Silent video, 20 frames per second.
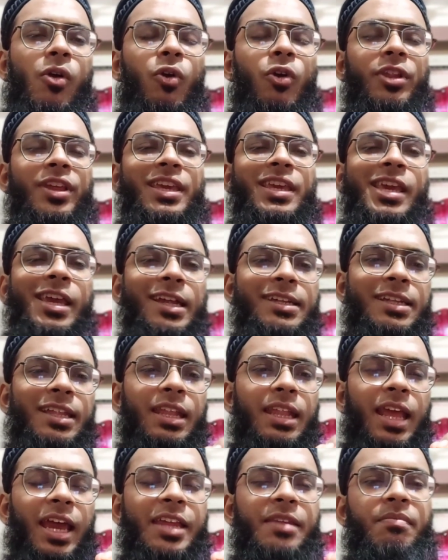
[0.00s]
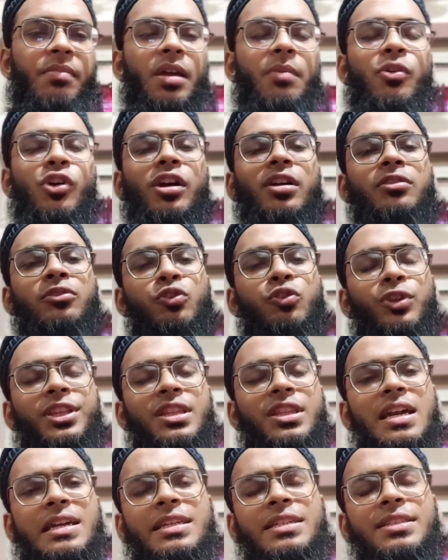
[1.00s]
অনেকেই একটা লাইন ব্যবহার করে
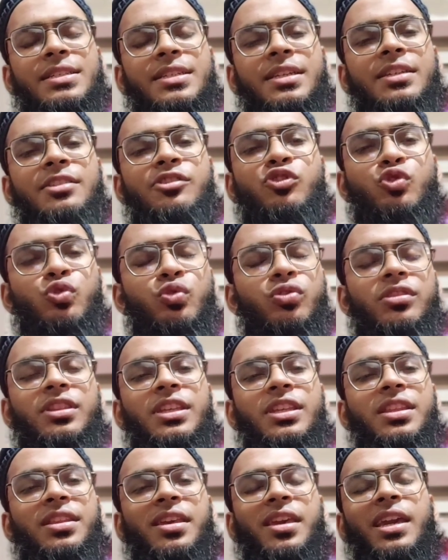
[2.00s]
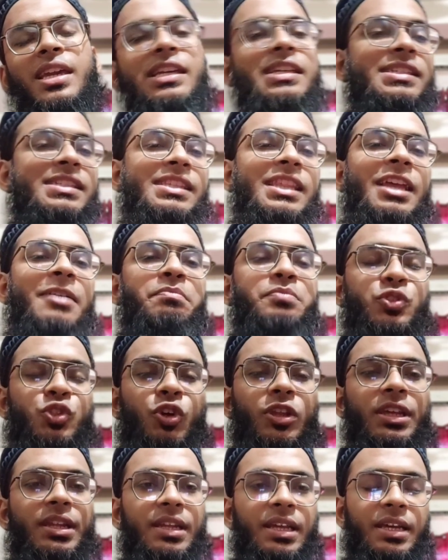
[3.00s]
থাকে যে যুক্তি দিয়ে ইসলাম
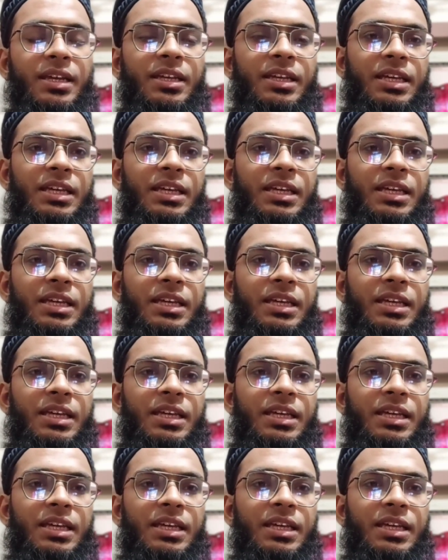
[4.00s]
চলে না